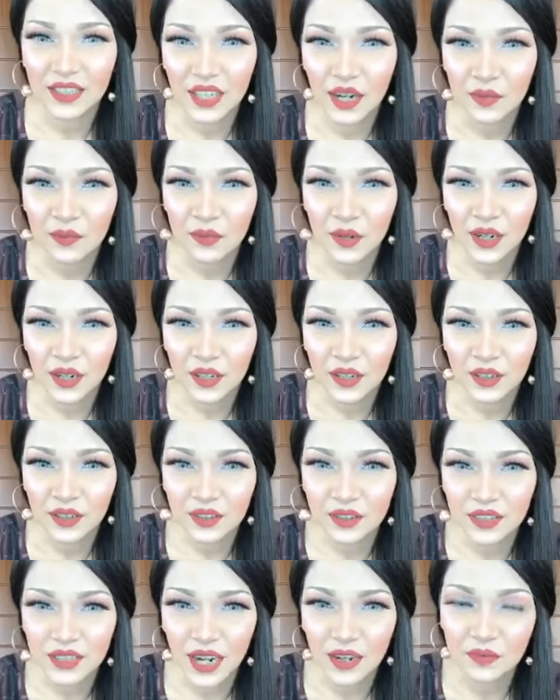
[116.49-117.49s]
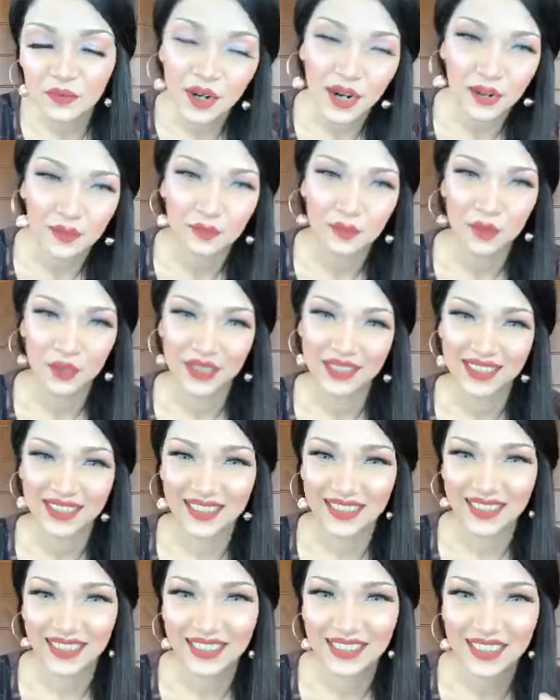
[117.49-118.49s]
সাফা সাফা আপু আচ্ছা
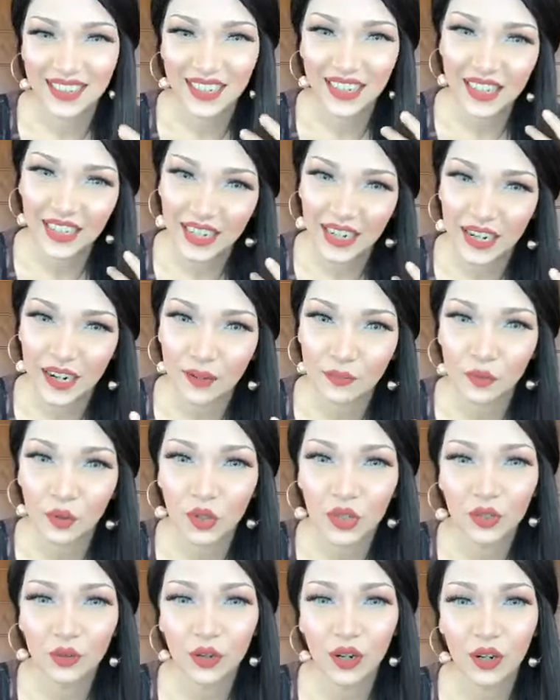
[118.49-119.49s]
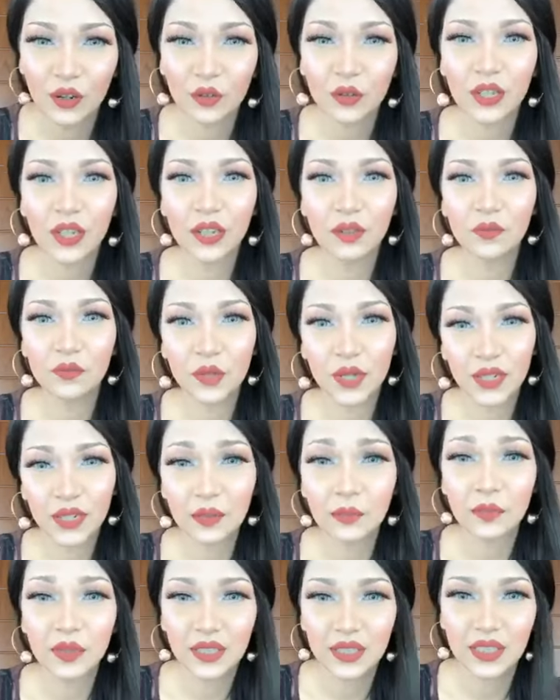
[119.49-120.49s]
ঠিক আছে ক্লিয়ার আপু ইউ আর লুকিং
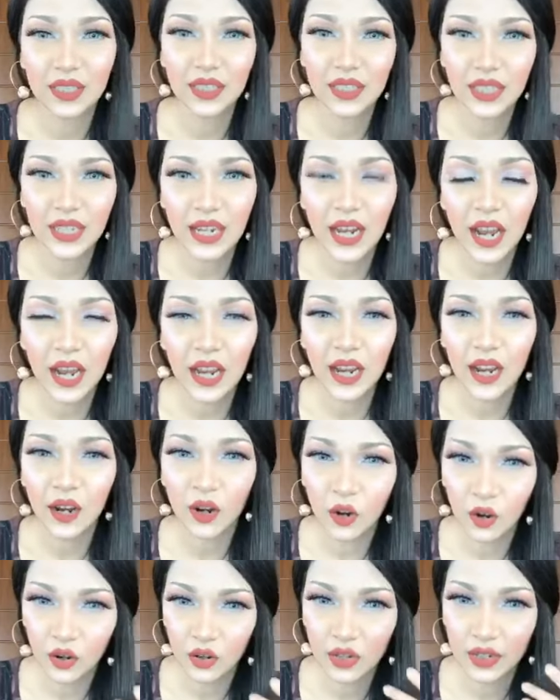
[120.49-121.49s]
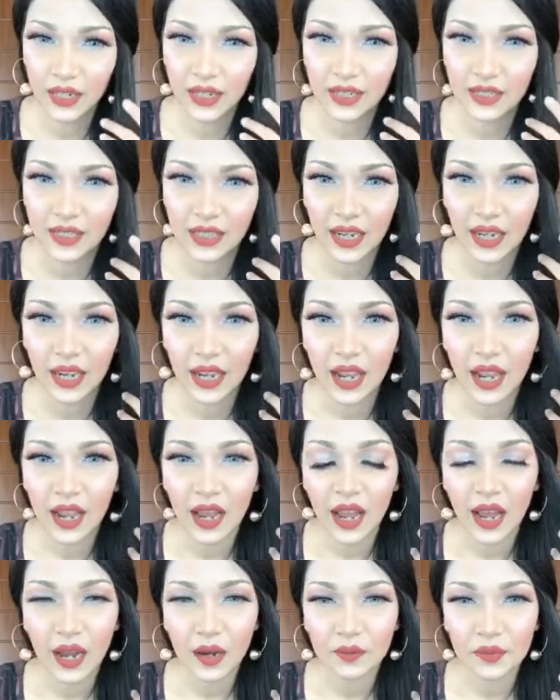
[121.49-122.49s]
ভেরি প্রিটি তিনায়া হক লিখেছে
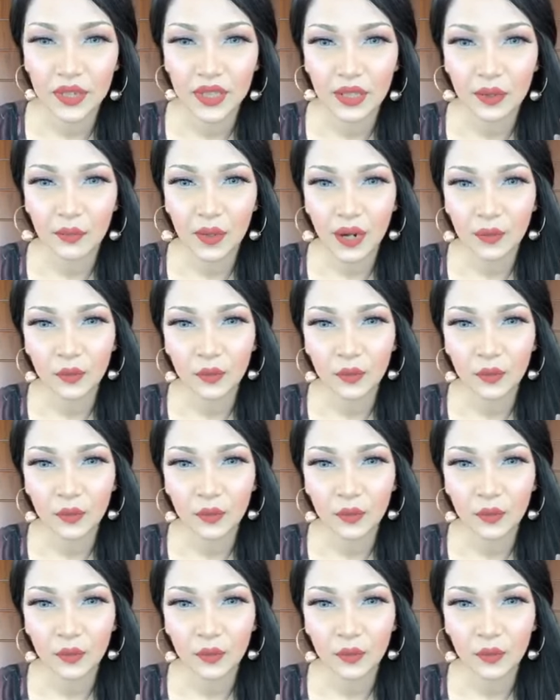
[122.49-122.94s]
ফাতেমা